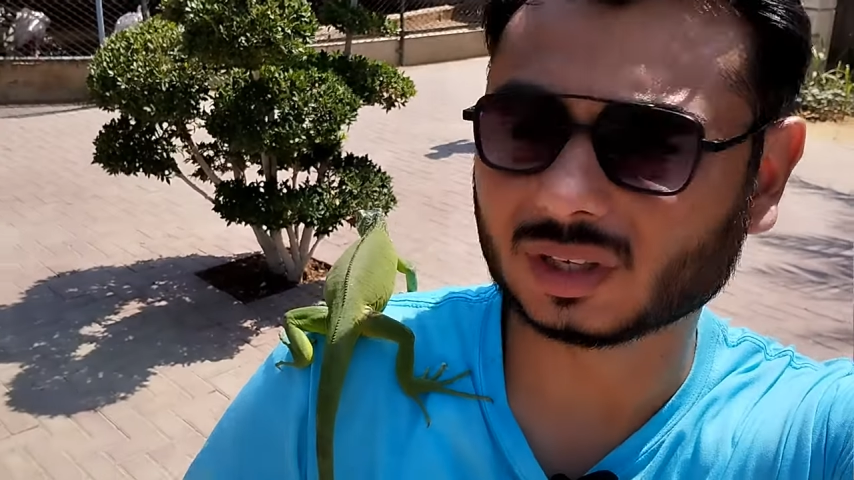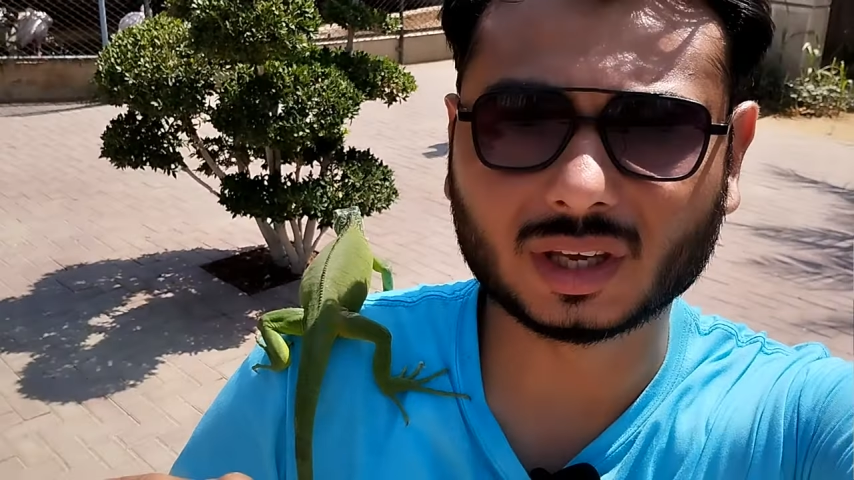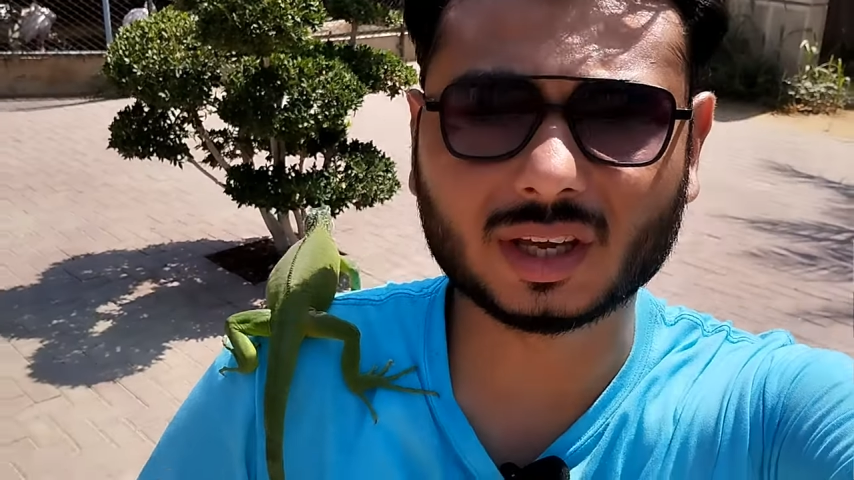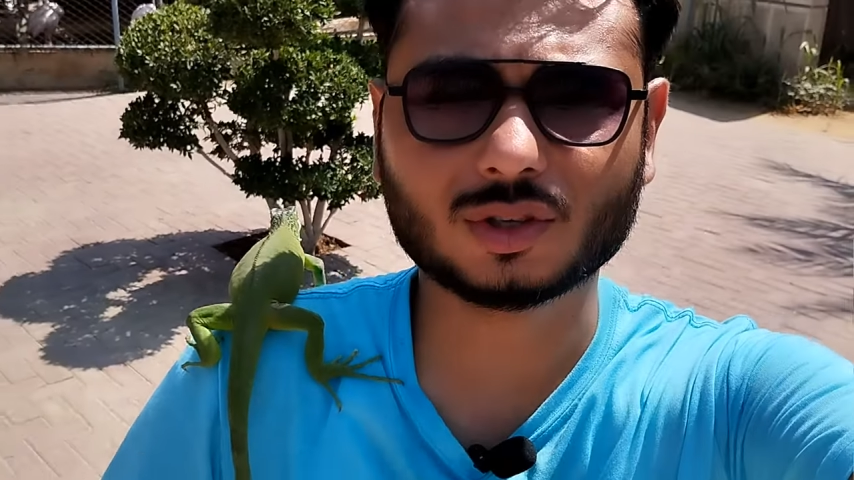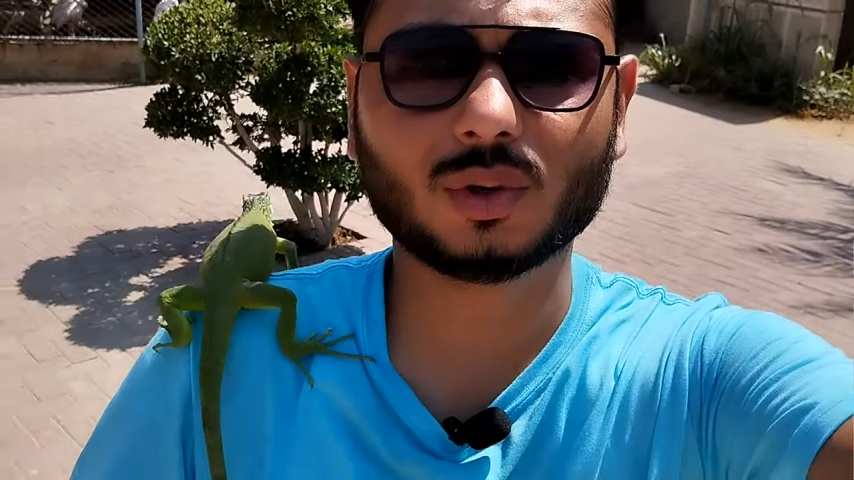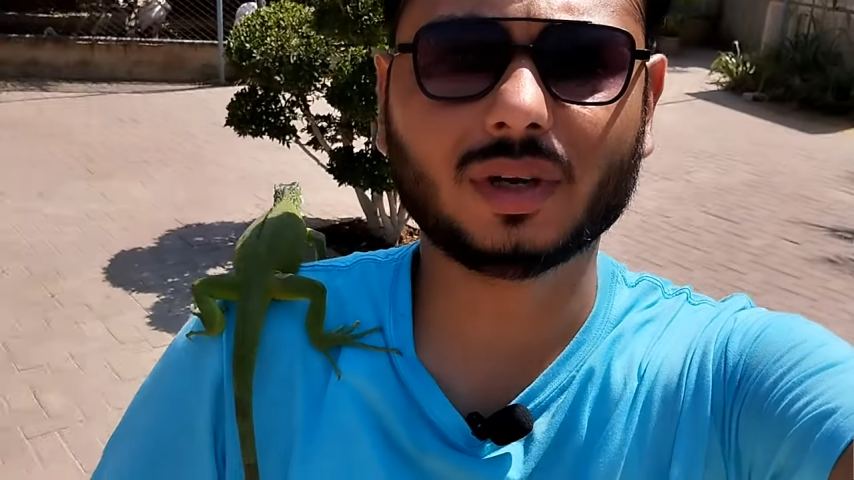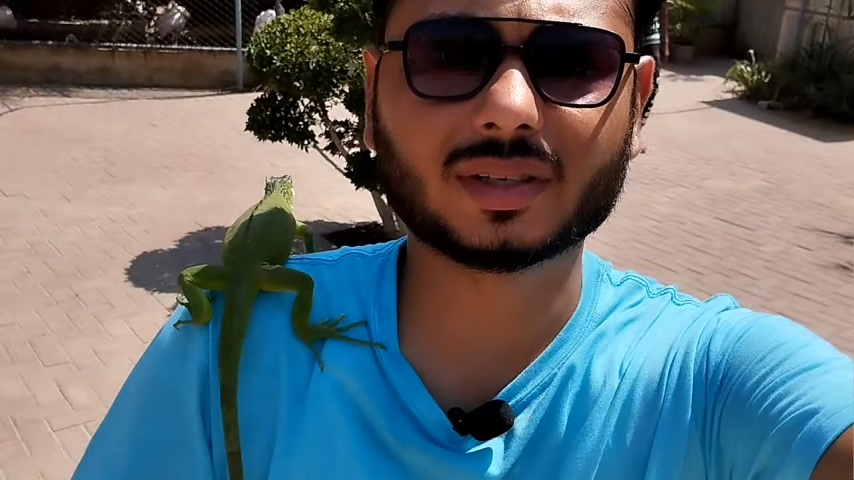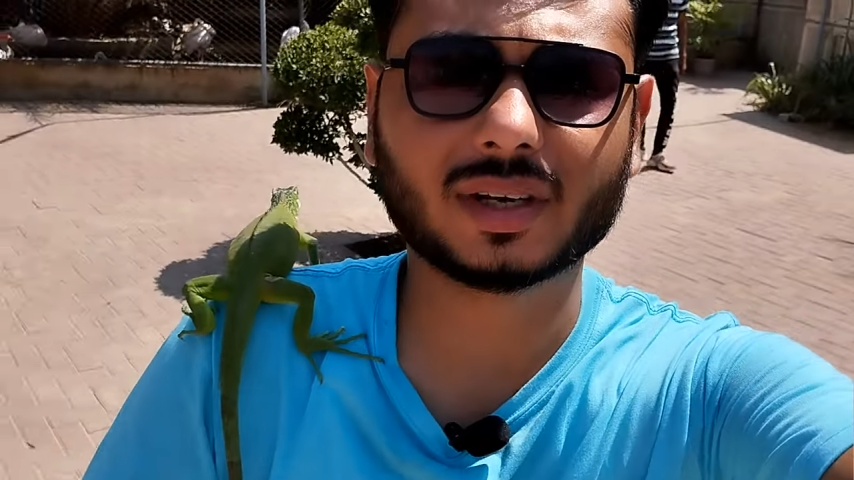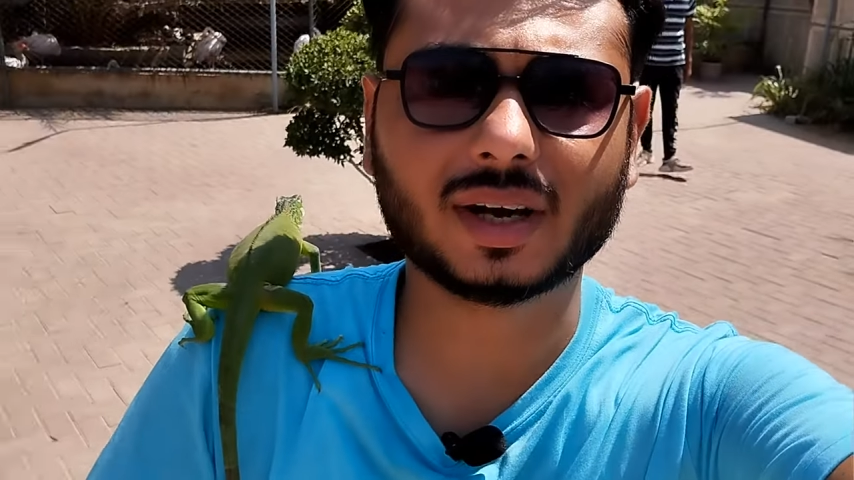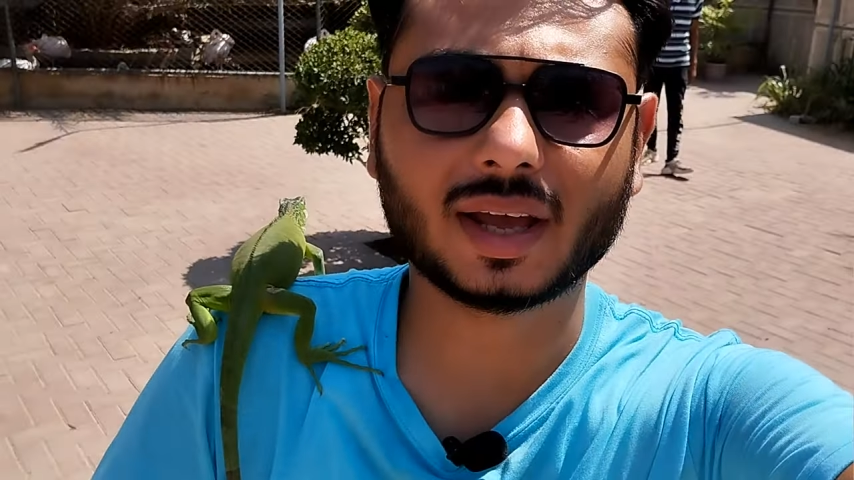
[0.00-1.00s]
ये जो
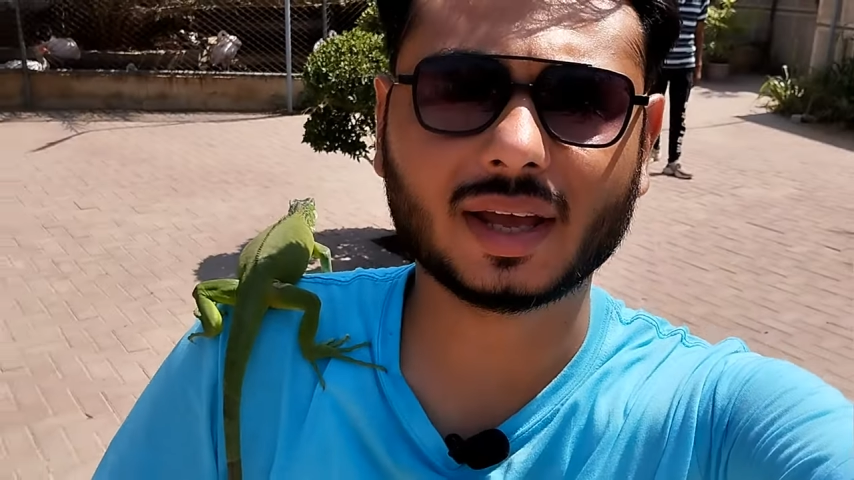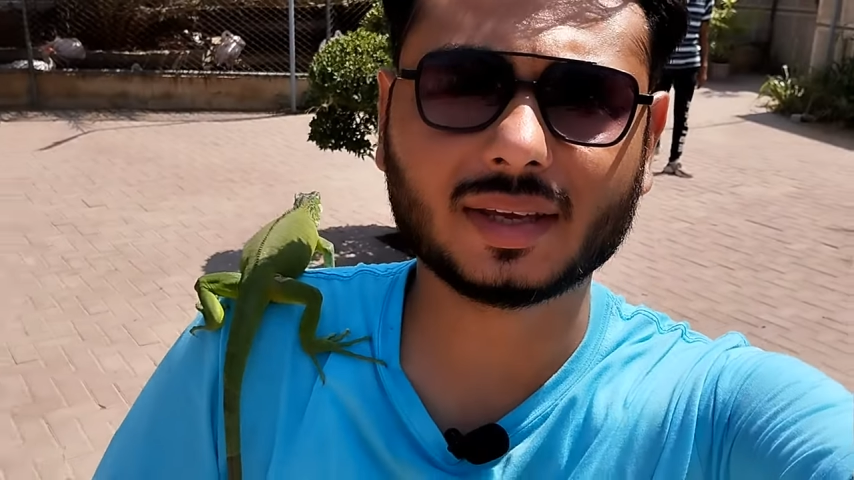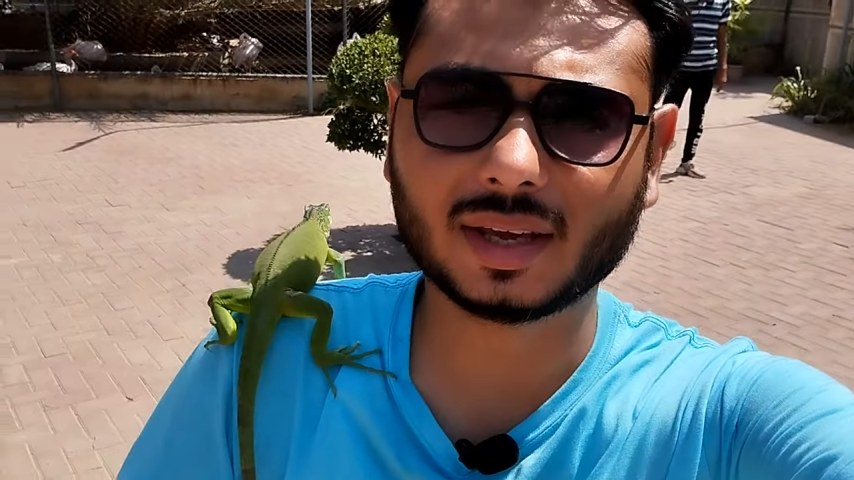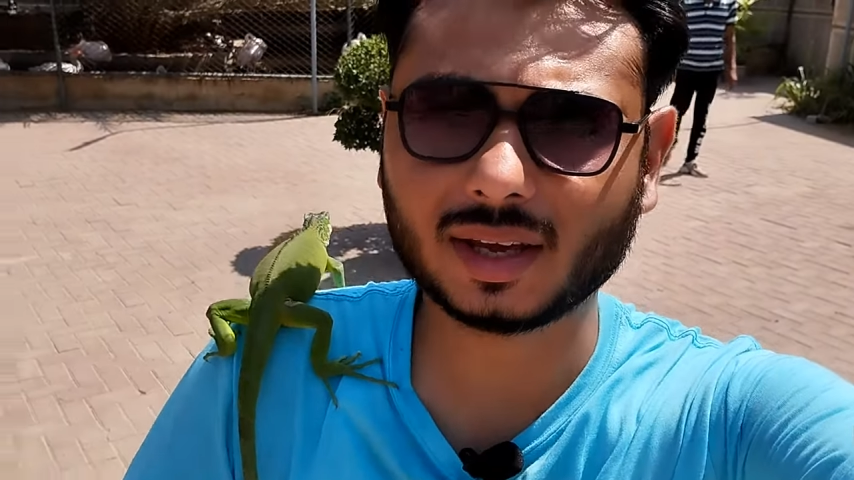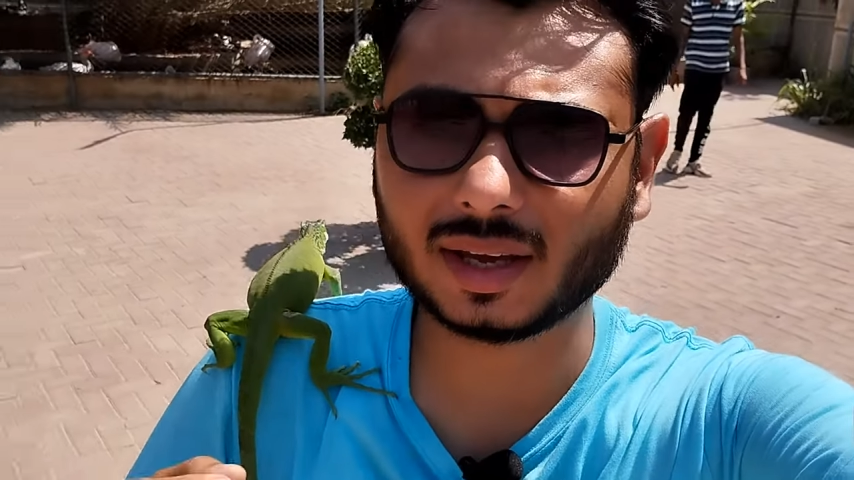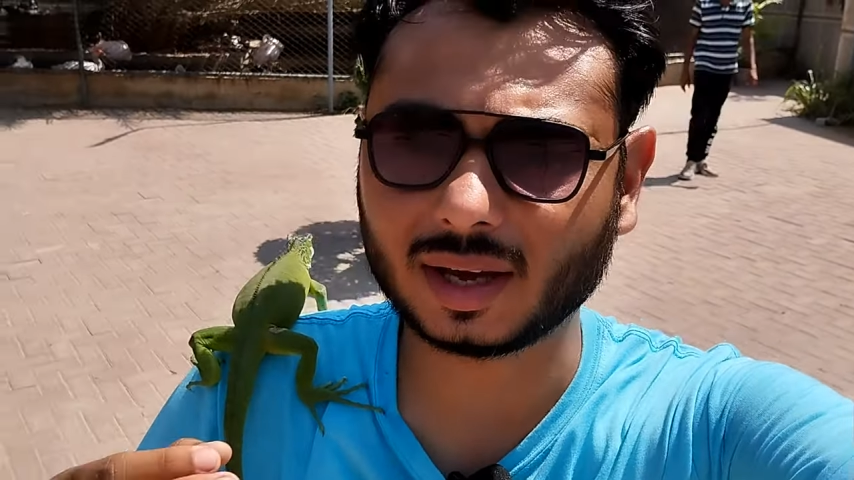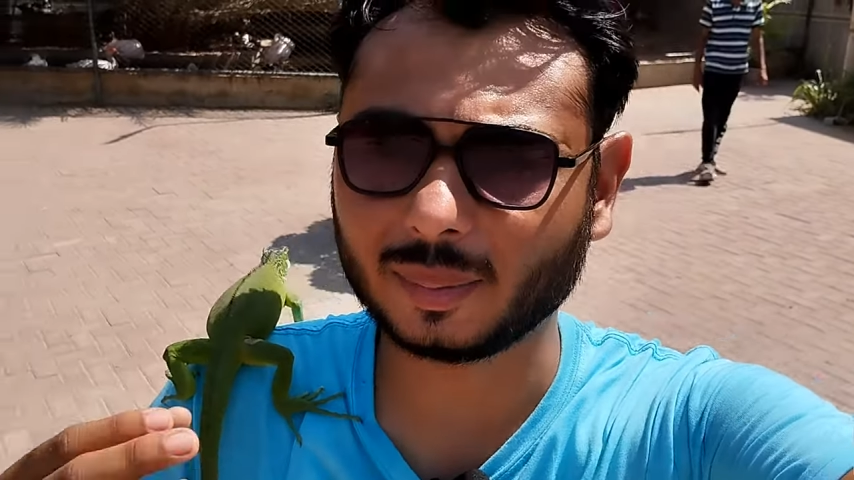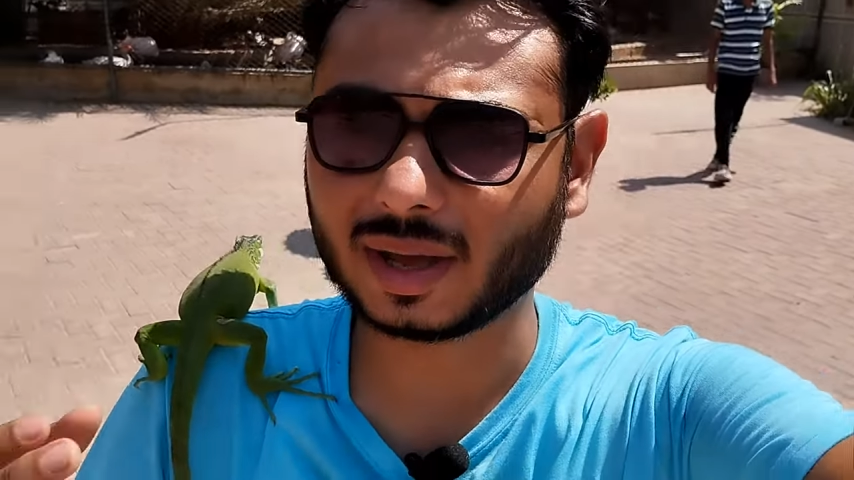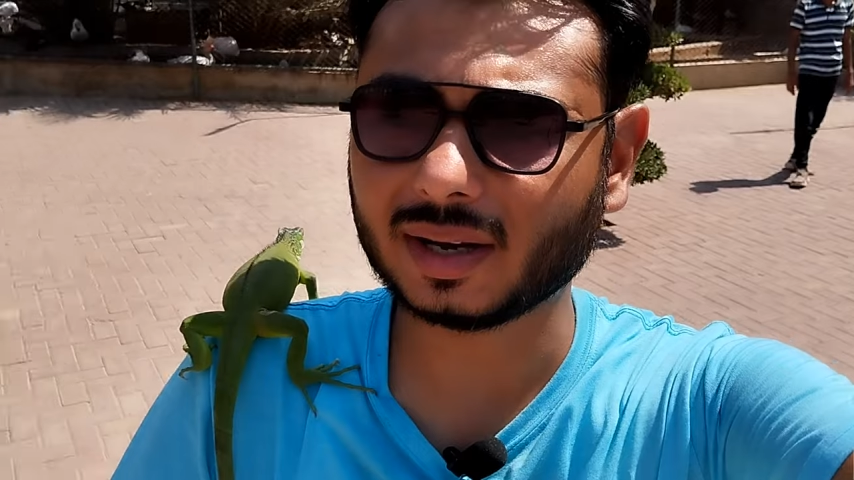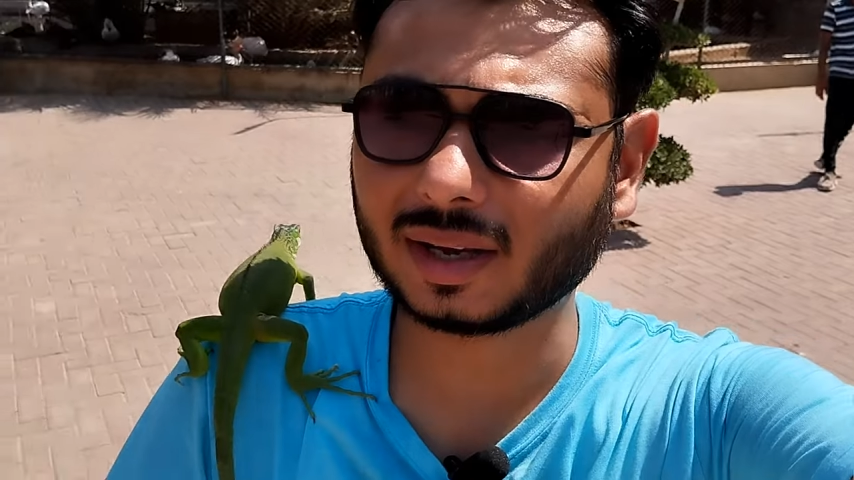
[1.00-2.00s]
लिजर्ड है ये
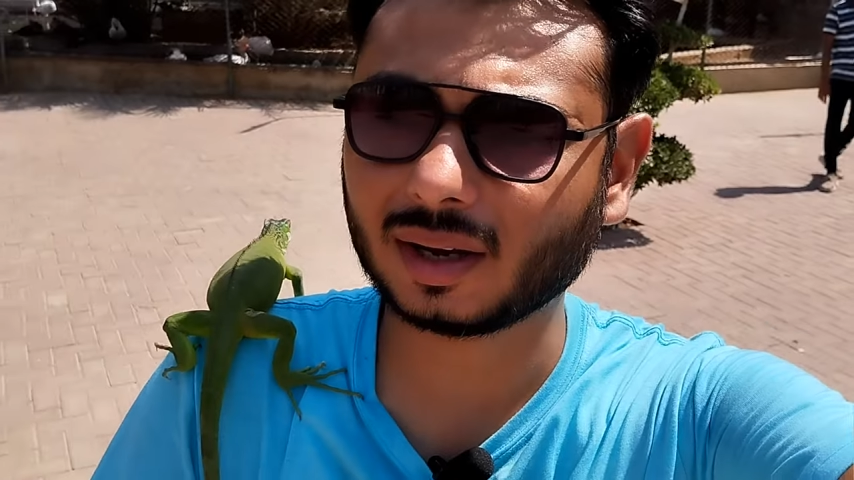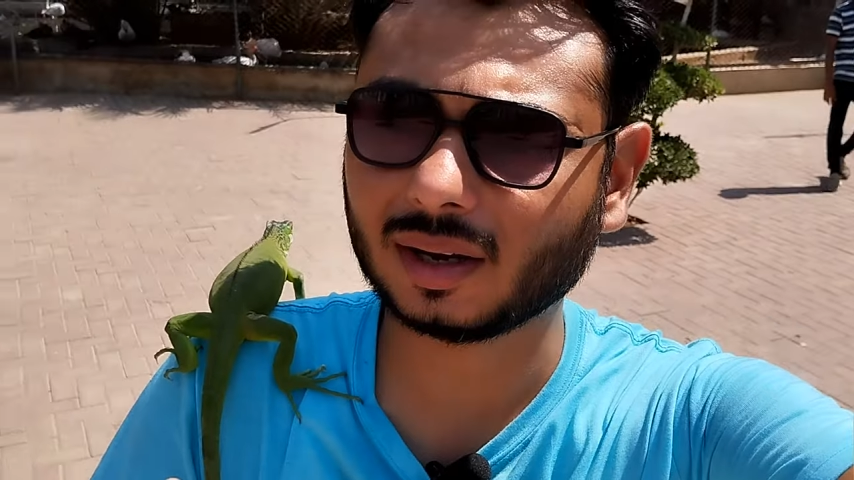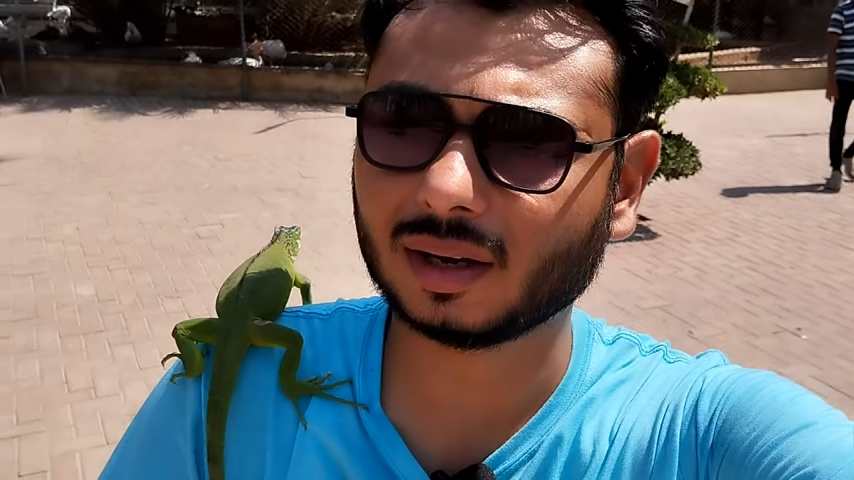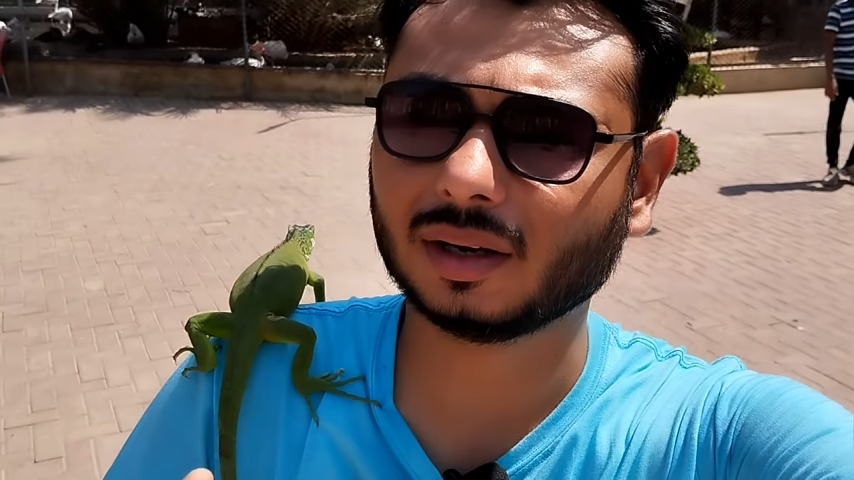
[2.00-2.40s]
अमेरिका